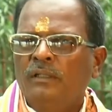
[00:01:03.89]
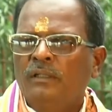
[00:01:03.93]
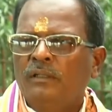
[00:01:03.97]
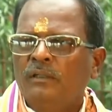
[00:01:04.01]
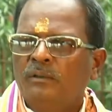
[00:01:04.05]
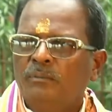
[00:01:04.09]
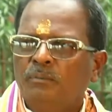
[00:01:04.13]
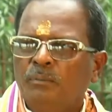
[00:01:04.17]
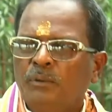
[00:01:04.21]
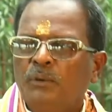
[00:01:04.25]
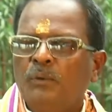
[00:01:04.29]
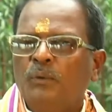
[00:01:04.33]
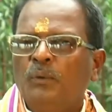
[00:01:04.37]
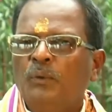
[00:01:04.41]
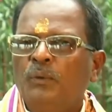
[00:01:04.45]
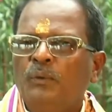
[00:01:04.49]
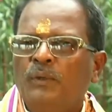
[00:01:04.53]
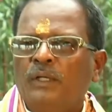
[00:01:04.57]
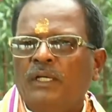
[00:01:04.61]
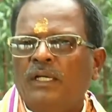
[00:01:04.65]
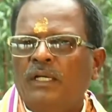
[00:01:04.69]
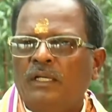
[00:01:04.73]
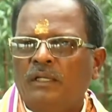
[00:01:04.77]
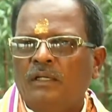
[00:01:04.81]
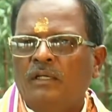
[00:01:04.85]
இப்போ குரு
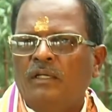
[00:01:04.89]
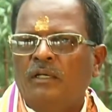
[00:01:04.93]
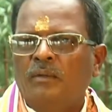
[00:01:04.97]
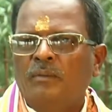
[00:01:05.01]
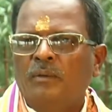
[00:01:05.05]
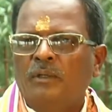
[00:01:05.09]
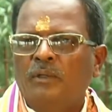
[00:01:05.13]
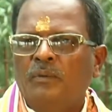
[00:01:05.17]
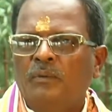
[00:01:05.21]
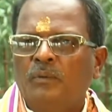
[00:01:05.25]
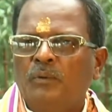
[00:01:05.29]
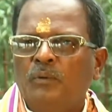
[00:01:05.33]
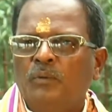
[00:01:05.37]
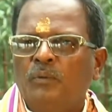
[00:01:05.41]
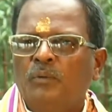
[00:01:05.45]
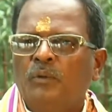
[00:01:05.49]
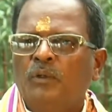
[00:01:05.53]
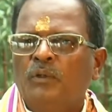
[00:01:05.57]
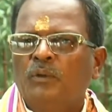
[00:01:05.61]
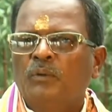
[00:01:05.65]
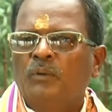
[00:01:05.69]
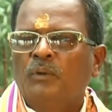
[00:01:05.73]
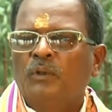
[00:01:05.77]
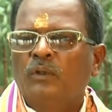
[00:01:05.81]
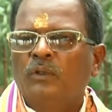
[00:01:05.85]
நல்லா இருக்கு அப்படி இன்னும் உங்களுக்கு
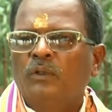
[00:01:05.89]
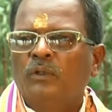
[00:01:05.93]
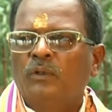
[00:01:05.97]
ஒரு